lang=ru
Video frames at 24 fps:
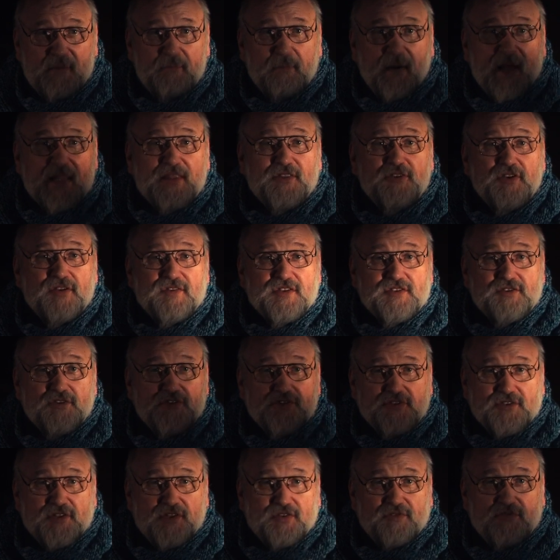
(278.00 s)
По одной
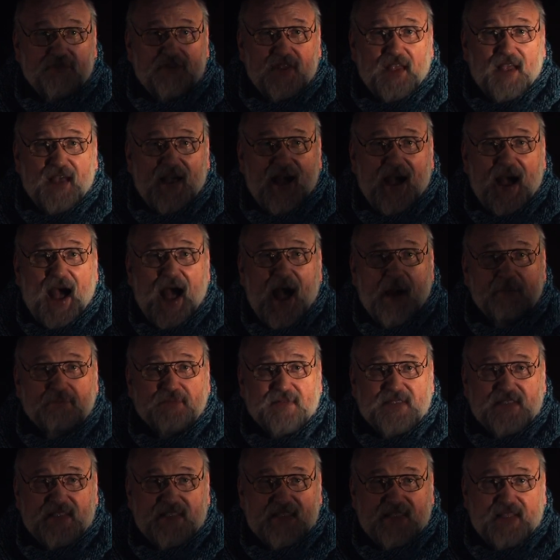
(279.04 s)
височной дуге –
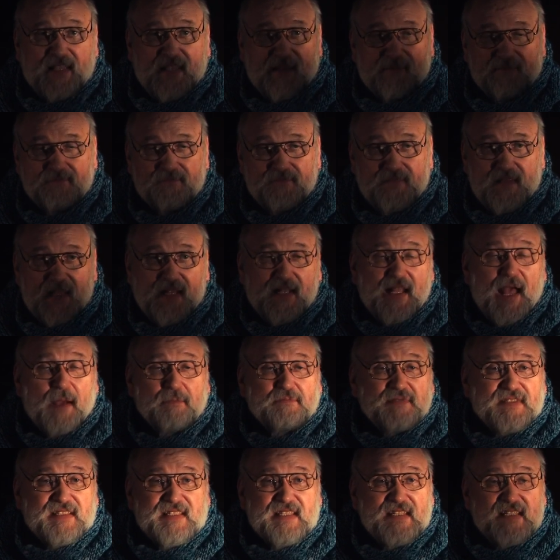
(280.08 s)
апсиде или
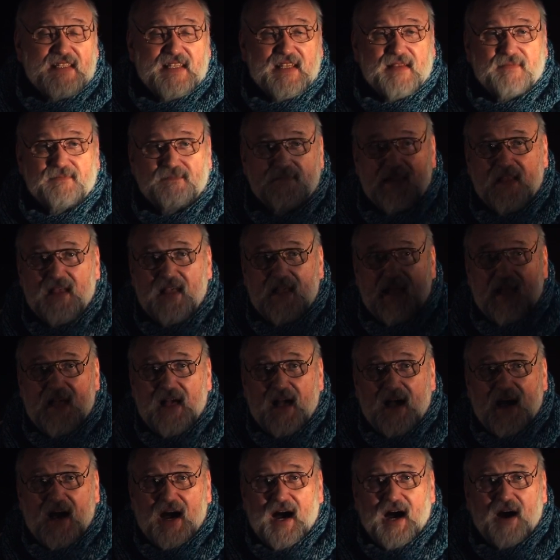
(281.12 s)
апсиде.
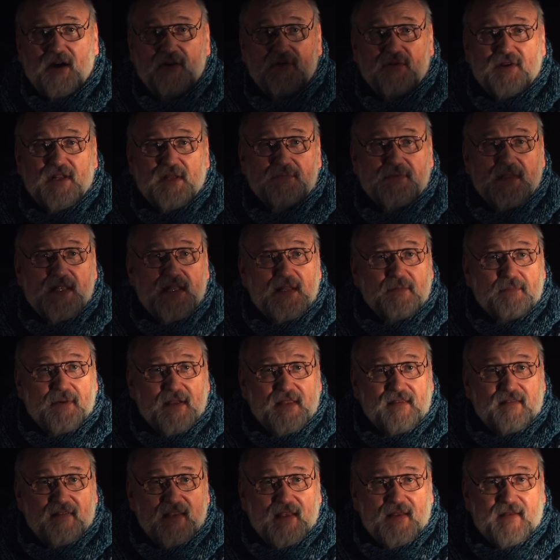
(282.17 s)
А у рептилий
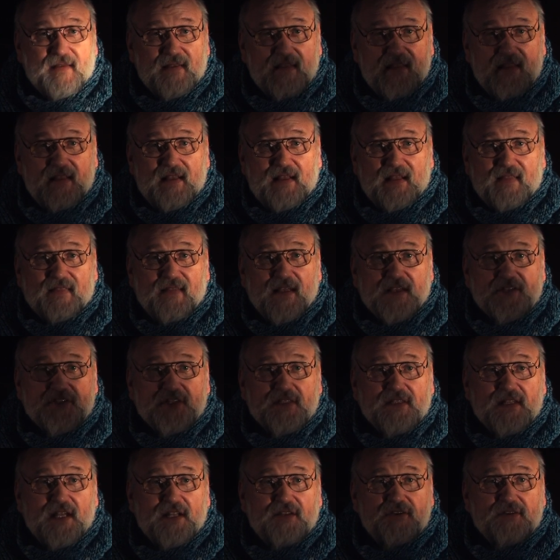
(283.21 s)
по две.
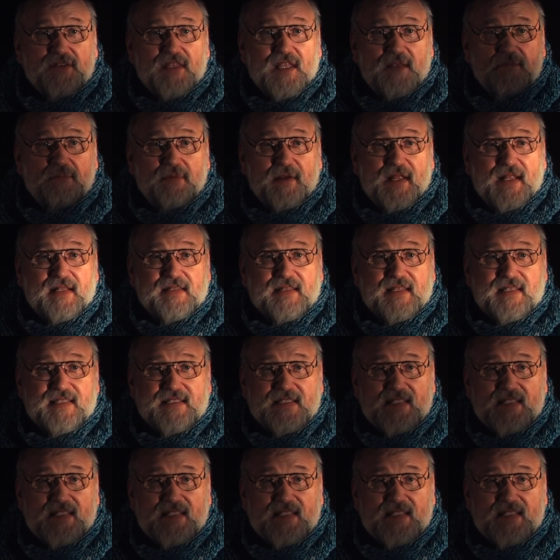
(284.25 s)
Наши далекие предки,